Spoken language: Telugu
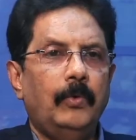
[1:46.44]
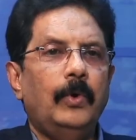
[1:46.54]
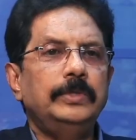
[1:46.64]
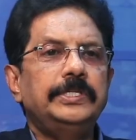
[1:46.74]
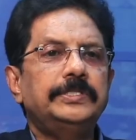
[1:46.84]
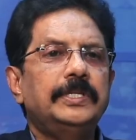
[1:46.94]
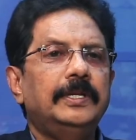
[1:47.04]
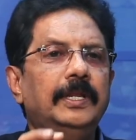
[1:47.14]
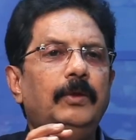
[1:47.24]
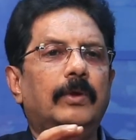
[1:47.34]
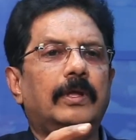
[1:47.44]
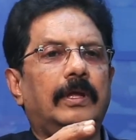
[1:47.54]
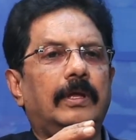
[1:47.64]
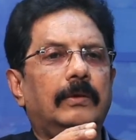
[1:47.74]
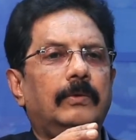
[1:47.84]
మా ఓన్ సిస్టర్ని ఒక
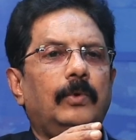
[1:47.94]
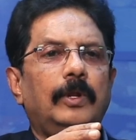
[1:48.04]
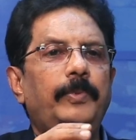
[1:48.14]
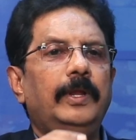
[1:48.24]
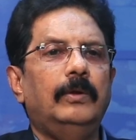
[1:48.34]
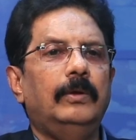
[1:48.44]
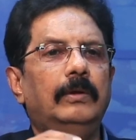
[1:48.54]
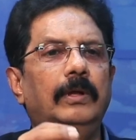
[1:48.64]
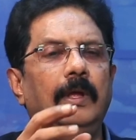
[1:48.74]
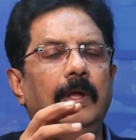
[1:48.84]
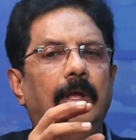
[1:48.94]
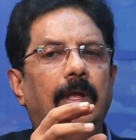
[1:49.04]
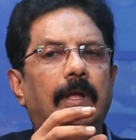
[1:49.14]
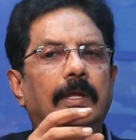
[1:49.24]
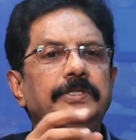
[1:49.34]
గూగుల్ పేలో
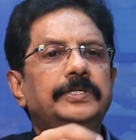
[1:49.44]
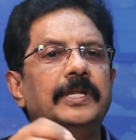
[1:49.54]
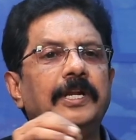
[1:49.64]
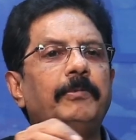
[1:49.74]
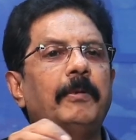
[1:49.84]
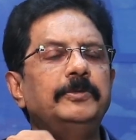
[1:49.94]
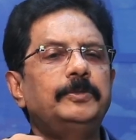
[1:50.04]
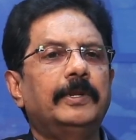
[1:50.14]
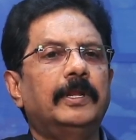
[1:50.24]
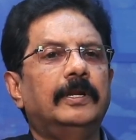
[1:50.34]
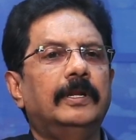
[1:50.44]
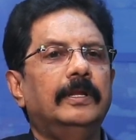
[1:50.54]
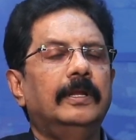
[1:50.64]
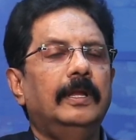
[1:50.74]
సిక్స్ హండ్రెడ్ పంపించమన్నానండి